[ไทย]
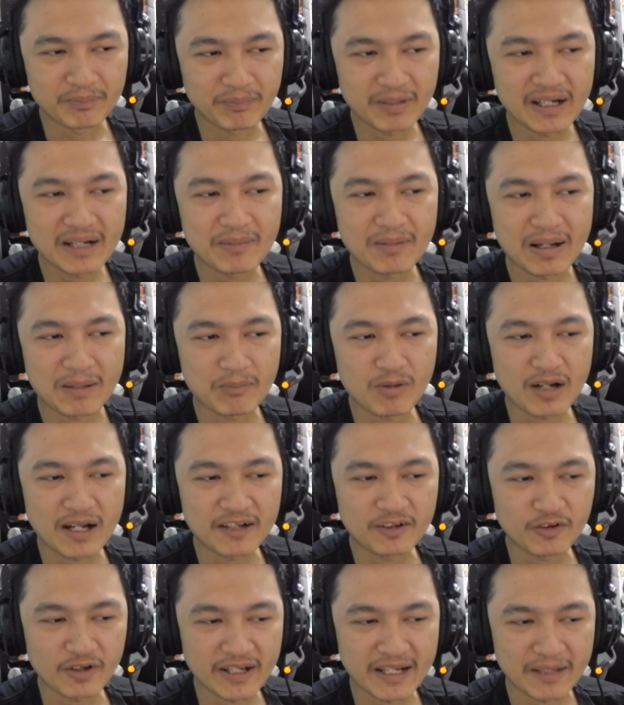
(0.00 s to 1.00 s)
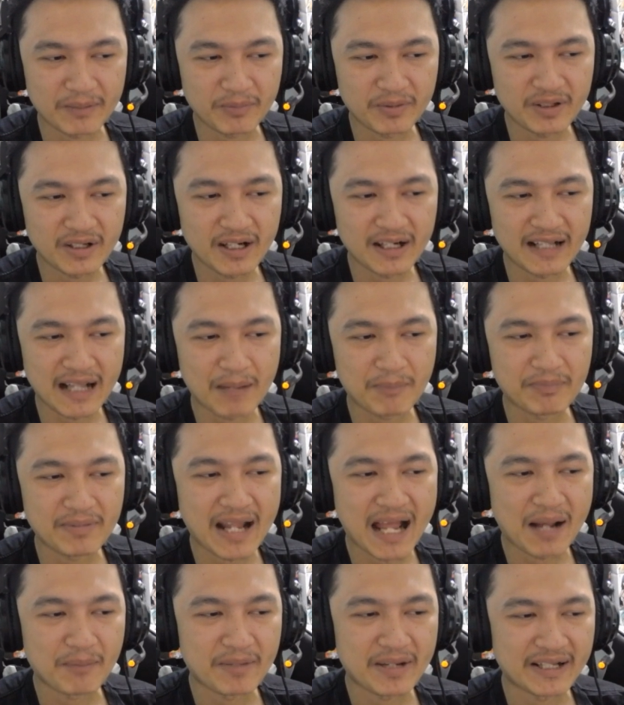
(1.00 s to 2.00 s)
เพิ่มมาป้องกันตัวเองเพื่อรับ
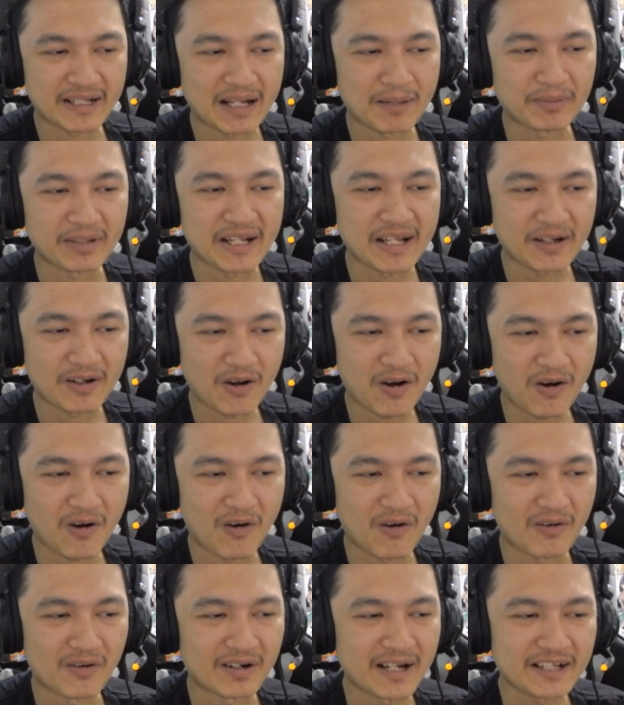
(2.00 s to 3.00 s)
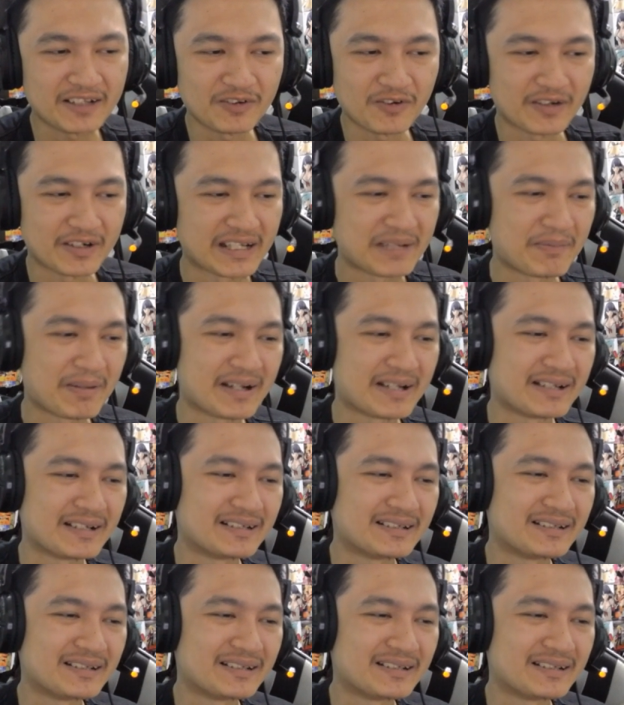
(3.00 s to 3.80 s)
ดาเมจทำครีคอไอตัวนี้มัน